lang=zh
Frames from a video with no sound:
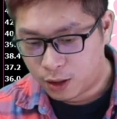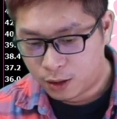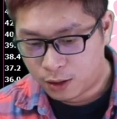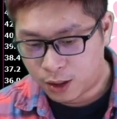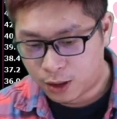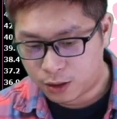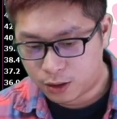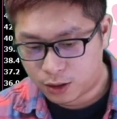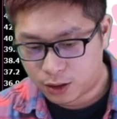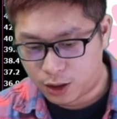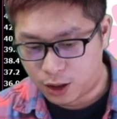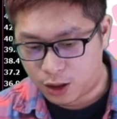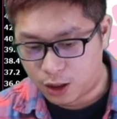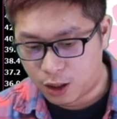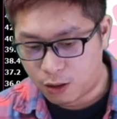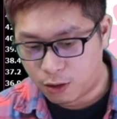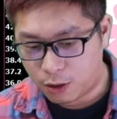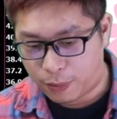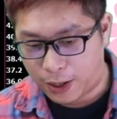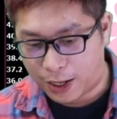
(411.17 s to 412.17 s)
那今
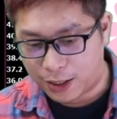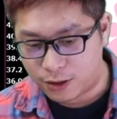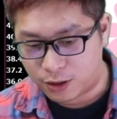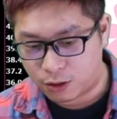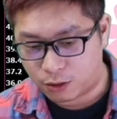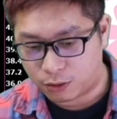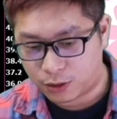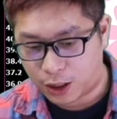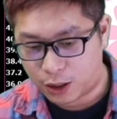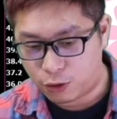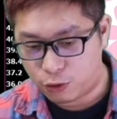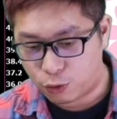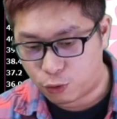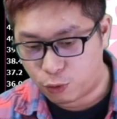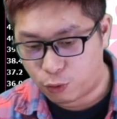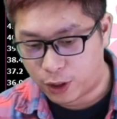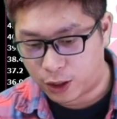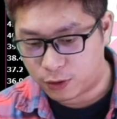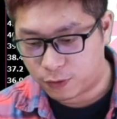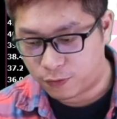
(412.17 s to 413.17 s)
天的盘中，它的预
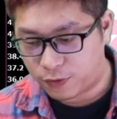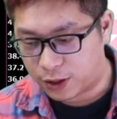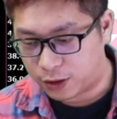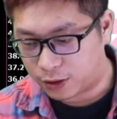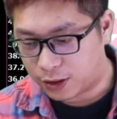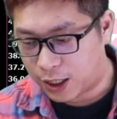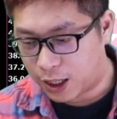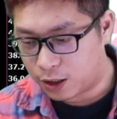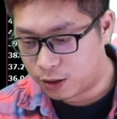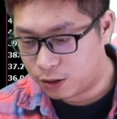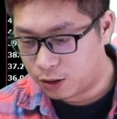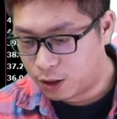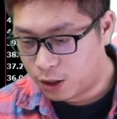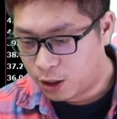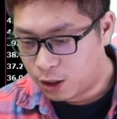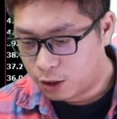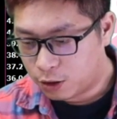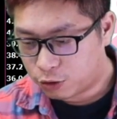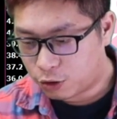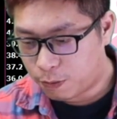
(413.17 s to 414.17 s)
估量是放大的，
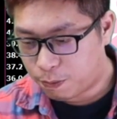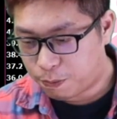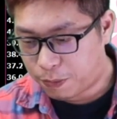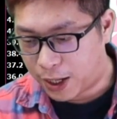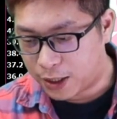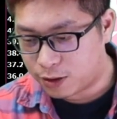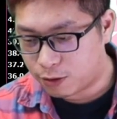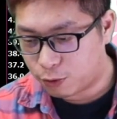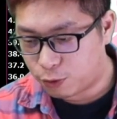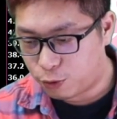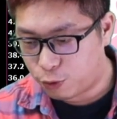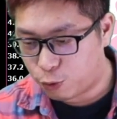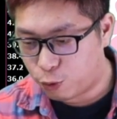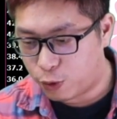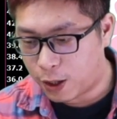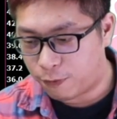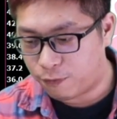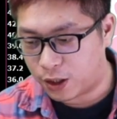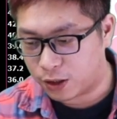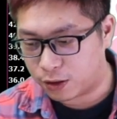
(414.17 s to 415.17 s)
所以盘中预估
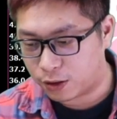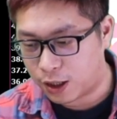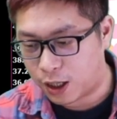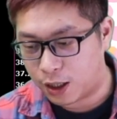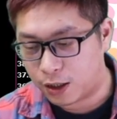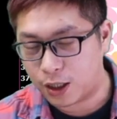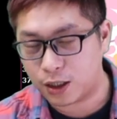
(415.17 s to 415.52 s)
量放大。